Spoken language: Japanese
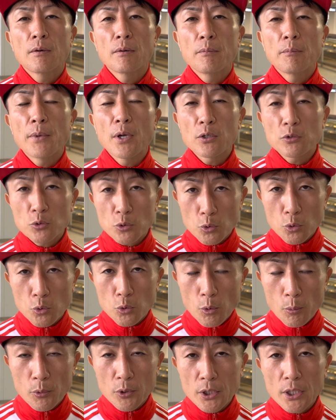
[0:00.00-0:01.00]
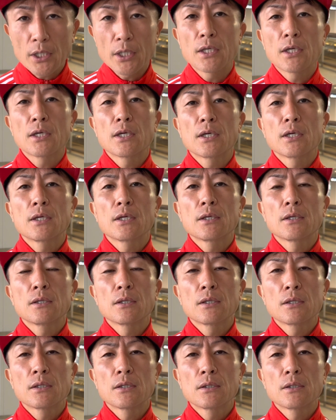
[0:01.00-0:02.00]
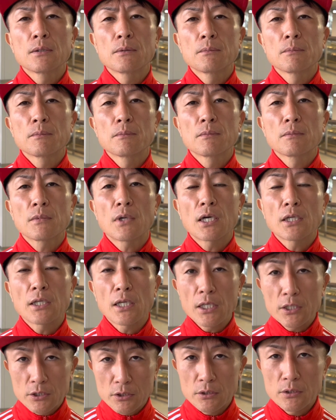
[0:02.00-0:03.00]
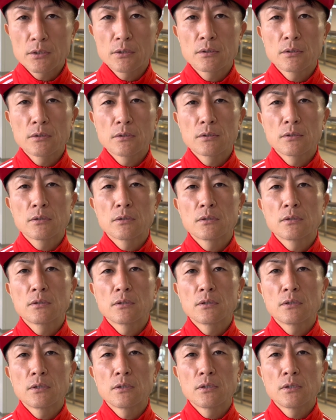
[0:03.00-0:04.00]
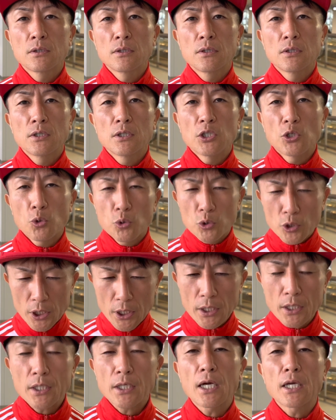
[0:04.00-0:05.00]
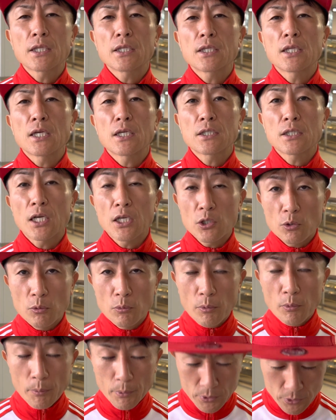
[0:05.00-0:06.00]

ベルトとともに必ず日本に帰っていきたいと思いま